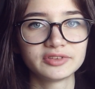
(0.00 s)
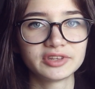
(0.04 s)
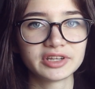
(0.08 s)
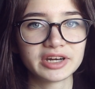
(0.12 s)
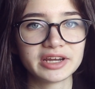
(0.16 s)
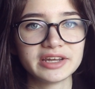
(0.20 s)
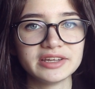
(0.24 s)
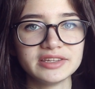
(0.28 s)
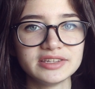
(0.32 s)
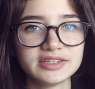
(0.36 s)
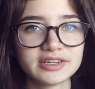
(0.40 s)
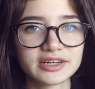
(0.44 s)

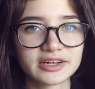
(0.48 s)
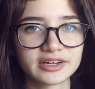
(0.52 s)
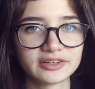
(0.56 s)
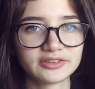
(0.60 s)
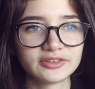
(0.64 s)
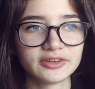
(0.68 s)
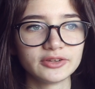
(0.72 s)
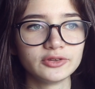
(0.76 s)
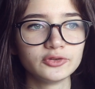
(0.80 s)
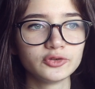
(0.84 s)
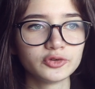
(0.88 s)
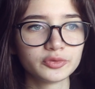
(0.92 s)
В-третьих,
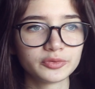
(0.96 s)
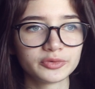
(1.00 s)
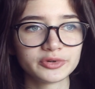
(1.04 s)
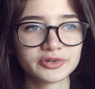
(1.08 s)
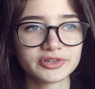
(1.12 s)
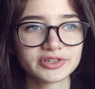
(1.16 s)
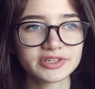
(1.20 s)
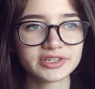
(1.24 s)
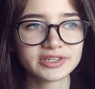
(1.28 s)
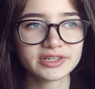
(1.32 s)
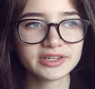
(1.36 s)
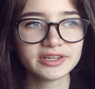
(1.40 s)
это
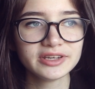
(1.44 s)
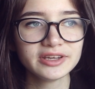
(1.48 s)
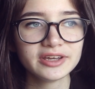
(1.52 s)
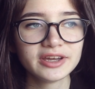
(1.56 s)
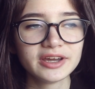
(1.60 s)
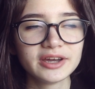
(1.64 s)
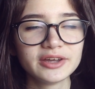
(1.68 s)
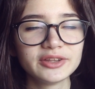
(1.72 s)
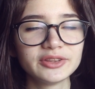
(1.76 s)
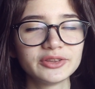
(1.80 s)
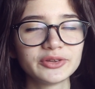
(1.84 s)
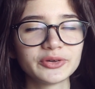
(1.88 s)
numeracy,
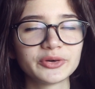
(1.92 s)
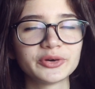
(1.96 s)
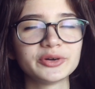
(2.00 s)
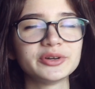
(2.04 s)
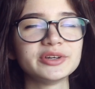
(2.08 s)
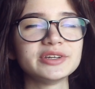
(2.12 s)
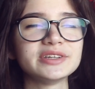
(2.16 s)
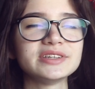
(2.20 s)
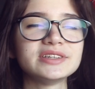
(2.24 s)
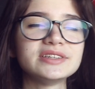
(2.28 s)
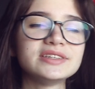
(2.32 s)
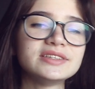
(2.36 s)
то
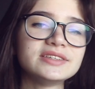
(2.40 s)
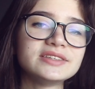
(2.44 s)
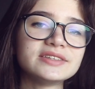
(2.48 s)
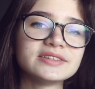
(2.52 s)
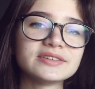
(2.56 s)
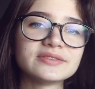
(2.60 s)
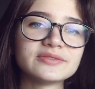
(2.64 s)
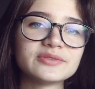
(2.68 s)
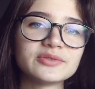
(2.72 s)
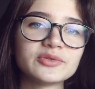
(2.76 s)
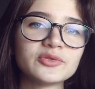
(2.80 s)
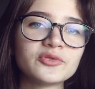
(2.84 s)

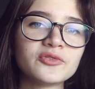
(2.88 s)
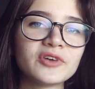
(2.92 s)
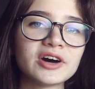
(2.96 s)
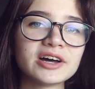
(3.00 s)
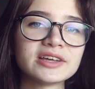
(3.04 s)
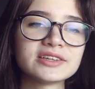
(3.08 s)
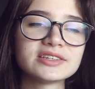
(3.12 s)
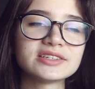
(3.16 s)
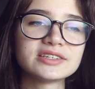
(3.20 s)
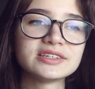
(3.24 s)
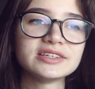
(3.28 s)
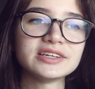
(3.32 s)
есть у
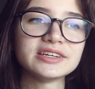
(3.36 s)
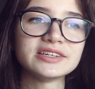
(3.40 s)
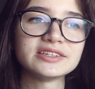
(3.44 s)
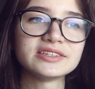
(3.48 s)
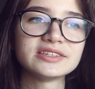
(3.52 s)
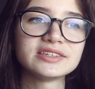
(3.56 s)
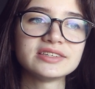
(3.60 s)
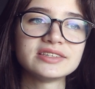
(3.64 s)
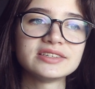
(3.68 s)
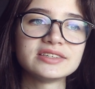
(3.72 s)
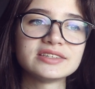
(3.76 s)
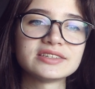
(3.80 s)
вас
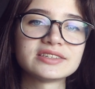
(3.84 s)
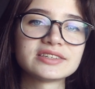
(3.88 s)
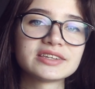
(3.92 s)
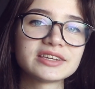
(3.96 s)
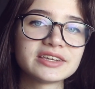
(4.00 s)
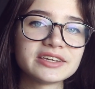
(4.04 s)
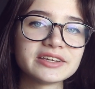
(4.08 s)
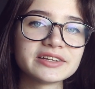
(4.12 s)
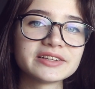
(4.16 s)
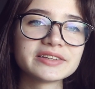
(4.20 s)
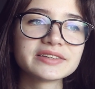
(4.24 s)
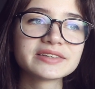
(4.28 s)
есть
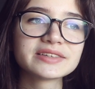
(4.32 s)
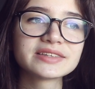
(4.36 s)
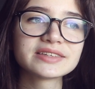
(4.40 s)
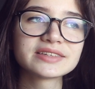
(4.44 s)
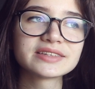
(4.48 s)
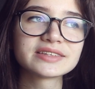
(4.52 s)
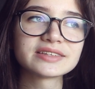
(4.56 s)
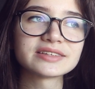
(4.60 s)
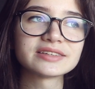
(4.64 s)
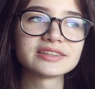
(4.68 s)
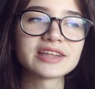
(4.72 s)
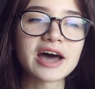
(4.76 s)

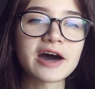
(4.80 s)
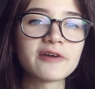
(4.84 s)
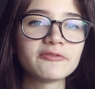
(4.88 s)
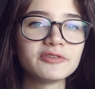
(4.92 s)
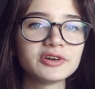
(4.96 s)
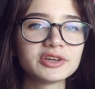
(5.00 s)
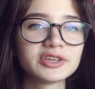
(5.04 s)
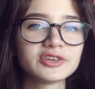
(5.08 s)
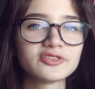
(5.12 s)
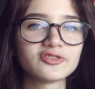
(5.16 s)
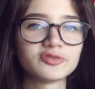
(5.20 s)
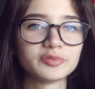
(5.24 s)
skills,
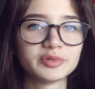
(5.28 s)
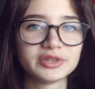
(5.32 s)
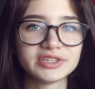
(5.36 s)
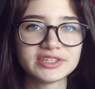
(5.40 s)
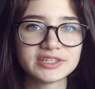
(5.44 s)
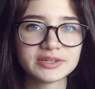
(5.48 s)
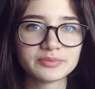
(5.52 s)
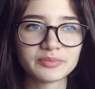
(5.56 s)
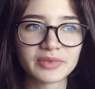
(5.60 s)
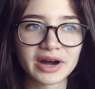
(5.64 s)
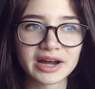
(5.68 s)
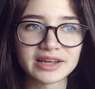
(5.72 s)
навыки в
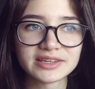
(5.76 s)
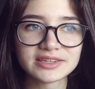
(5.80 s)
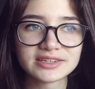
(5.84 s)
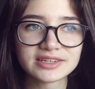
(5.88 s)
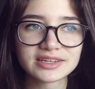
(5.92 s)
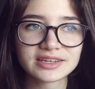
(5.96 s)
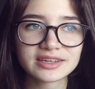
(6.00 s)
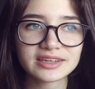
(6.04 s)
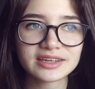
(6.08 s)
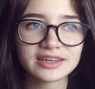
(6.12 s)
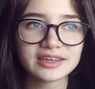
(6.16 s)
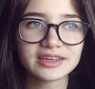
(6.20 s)

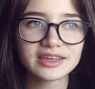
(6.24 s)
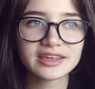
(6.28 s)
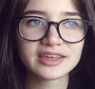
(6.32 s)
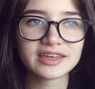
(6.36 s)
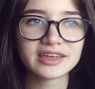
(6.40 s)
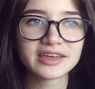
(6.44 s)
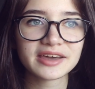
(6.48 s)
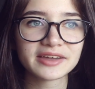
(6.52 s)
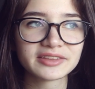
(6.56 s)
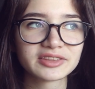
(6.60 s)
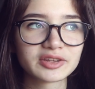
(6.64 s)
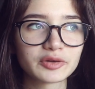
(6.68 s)
математике,
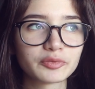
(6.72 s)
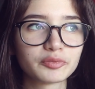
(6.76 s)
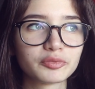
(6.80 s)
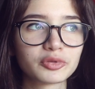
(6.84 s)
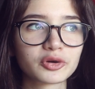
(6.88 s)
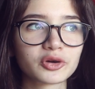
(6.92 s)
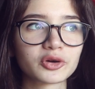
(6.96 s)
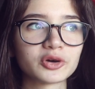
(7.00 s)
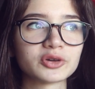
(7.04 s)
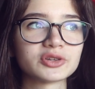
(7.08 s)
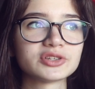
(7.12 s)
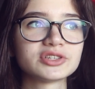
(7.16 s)
и это
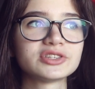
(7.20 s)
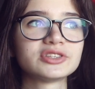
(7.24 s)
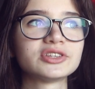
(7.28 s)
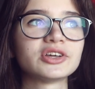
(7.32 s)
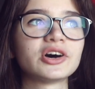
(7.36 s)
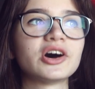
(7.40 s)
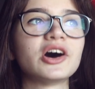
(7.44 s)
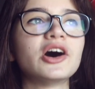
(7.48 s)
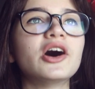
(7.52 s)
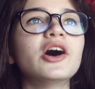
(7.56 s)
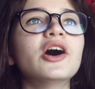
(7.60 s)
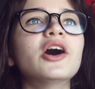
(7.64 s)

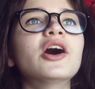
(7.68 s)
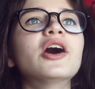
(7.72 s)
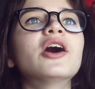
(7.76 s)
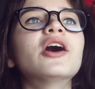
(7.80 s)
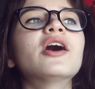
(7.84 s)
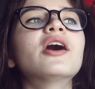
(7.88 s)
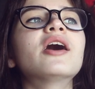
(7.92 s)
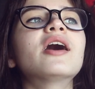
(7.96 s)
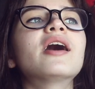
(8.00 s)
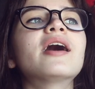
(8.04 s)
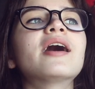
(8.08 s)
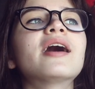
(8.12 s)
просто
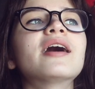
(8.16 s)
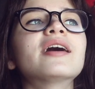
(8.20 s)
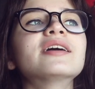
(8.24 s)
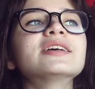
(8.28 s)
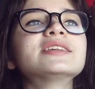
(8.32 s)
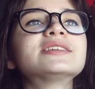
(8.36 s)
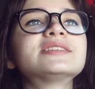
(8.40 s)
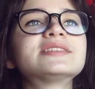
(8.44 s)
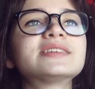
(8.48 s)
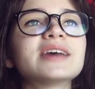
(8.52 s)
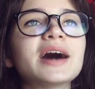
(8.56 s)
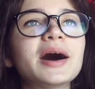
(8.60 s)

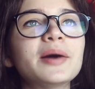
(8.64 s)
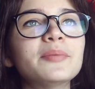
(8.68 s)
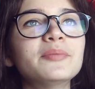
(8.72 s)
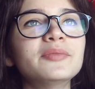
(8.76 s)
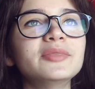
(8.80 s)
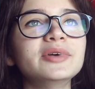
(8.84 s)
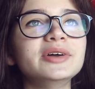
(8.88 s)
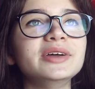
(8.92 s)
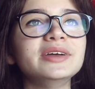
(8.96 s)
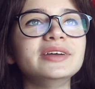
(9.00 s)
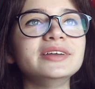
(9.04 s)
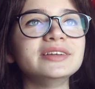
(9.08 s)

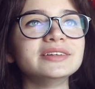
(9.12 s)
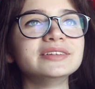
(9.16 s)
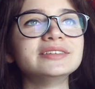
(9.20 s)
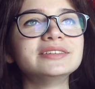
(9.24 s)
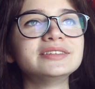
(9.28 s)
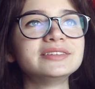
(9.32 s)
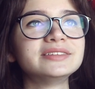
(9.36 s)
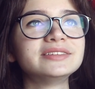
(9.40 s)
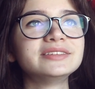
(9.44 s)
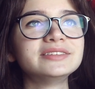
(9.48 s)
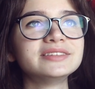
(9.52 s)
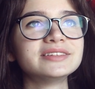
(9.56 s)
самые
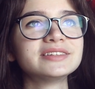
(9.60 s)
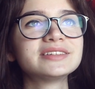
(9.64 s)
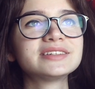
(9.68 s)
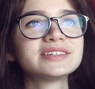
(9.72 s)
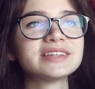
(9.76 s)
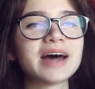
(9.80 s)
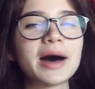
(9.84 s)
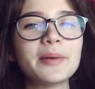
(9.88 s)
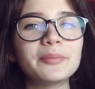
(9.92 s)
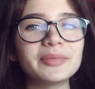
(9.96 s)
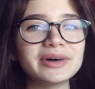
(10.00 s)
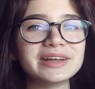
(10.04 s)

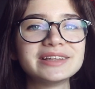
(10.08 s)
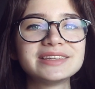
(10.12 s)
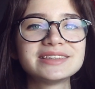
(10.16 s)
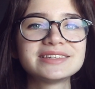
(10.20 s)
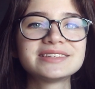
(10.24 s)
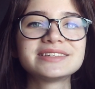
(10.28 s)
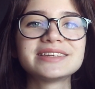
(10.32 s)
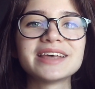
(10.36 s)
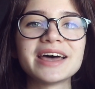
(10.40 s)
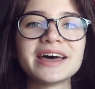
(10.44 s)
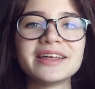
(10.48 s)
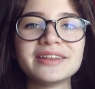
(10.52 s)
самое
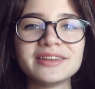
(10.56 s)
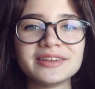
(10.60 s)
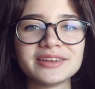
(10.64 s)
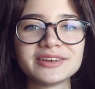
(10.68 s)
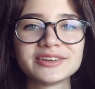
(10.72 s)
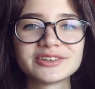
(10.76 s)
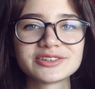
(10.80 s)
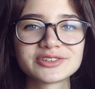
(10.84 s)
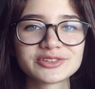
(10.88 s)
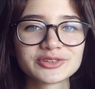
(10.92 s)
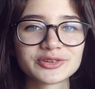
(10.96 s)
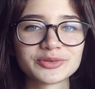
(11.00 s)

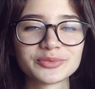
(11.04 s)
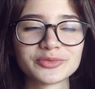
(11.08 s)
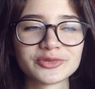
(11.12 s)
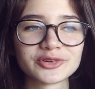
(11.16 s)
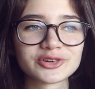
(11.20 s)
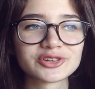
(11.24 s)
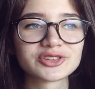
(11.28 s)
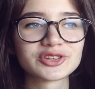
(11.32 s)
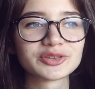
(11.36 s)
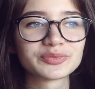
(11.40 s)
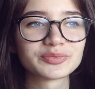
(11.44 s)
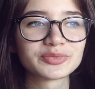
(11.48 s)
ценное, что
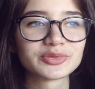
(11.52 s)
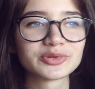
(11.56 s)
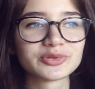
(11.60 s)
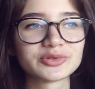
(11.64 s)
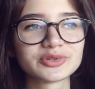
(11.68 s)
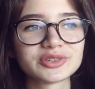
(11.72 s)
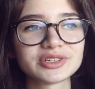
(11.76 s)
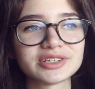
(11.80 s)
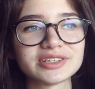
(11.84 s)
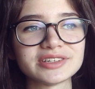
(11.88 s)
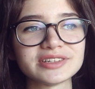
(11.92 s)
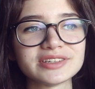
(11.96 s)
можно
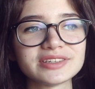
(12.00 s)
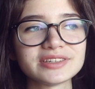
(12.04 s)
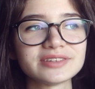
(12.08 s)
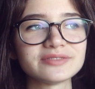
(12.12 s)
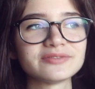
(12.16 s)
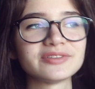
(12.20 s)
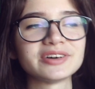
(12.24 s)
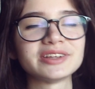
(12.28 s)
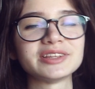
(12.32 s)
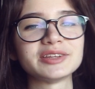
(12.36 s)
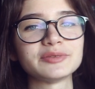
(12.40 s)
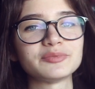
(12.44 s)
получить
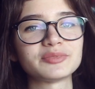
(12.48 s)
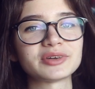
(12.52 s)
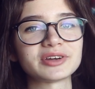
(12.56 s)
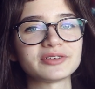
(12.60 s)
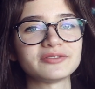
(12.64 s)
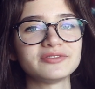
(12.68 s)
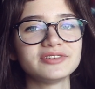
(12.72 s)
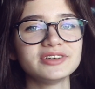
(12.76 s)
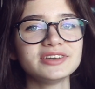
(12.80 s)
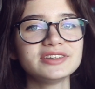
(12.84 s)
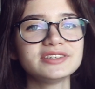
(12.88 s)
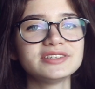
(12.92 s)
в этой
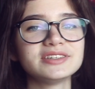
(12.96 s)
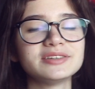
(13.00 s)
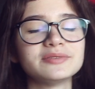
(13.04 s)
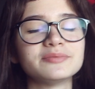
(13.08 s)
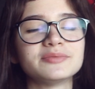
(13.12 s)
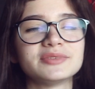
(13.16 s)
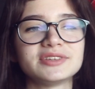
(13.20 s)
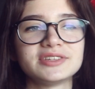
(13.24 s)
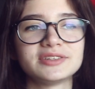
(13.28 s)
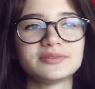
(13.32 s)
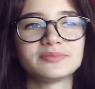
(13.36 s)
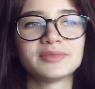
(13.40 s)
профессии.
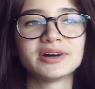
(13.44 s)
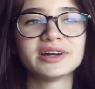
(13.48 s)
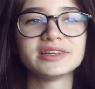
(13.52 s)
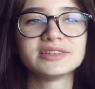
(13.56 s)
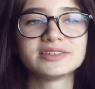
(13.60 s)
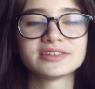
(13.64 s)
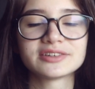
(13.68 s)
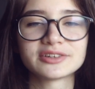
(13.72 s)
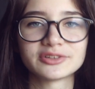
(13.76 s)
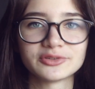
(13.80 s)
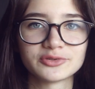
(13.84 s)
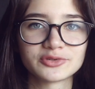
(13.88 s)

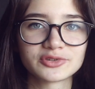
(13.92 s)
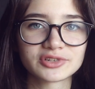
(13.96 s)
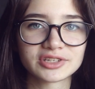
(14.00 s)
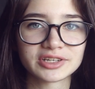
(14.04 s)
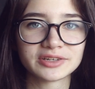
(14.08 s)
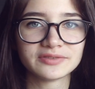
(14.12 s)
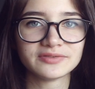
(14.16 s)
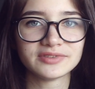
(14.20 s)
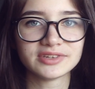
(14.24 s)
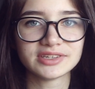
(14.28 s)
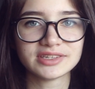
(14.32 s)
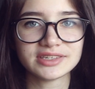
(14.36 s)
Математика
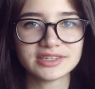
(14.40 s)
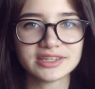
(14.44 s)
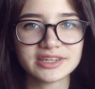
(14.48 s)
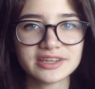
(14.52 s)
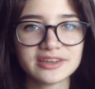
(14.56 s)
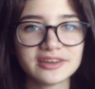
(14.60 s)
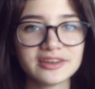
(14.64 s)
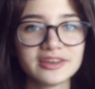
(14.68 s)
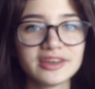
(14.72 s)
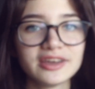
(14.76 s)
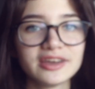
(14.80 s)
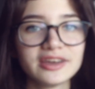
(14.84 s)
нужна
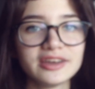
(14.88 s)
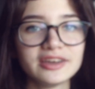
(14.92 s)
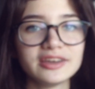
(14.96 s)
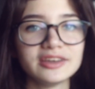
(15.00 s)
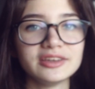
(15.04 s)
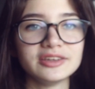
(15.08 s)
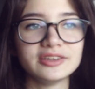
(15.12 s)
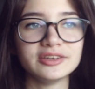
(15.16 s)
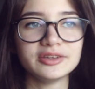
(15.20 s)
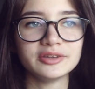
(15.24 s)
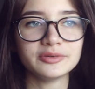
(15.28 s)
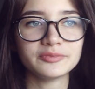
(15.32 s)
везде
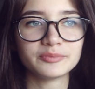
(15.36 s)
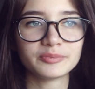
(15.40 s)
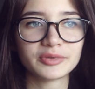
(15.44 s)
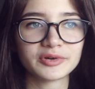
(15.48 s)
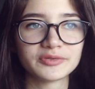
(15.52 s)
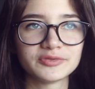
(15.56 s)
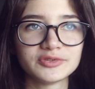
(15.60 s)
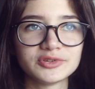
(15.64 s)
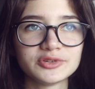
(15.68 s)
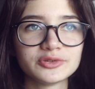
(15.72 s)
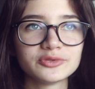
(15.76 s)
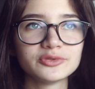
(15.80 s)
и
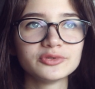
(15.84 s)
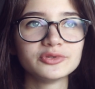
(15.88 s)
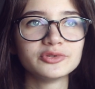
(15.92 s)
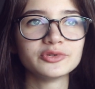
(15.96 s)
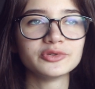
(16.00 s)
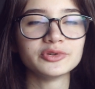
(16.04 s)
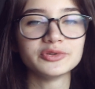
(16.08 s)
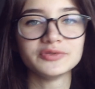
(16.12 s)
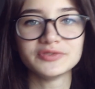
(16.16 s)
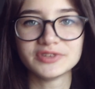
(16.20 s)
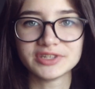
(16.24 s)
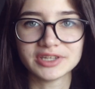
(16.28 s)

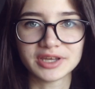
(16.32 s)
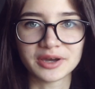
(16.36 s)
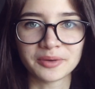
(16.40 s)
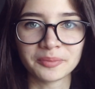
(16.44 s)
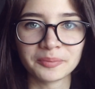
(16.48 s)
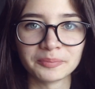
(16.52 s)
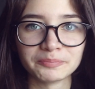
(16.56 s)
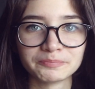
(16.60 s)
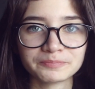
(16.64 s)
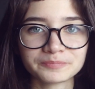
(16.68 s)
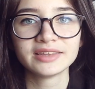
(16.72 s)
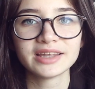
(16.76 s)
повсюду, и всем.